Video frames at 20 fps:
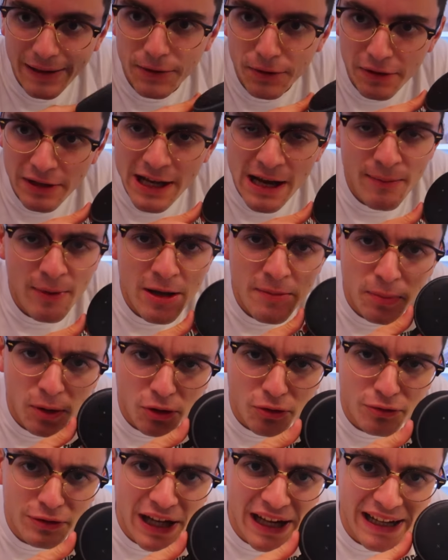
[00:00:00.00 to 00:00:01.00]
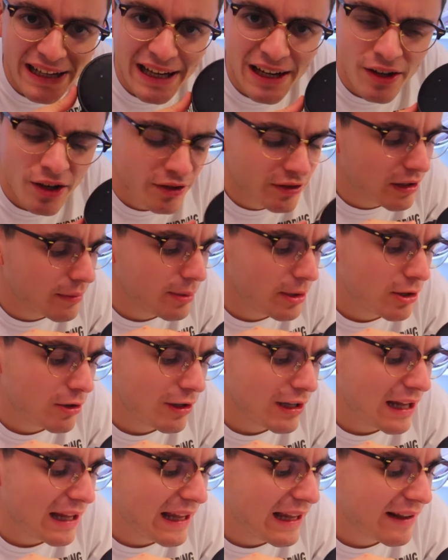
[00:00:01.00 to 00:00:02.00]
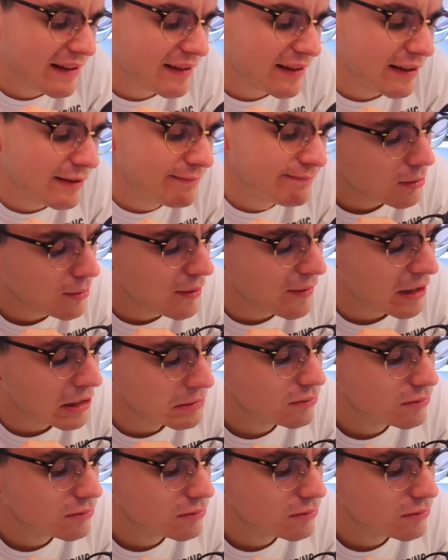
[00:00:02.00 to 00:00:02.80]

e torniamo a importunare la nostra piccola Alexa Come va?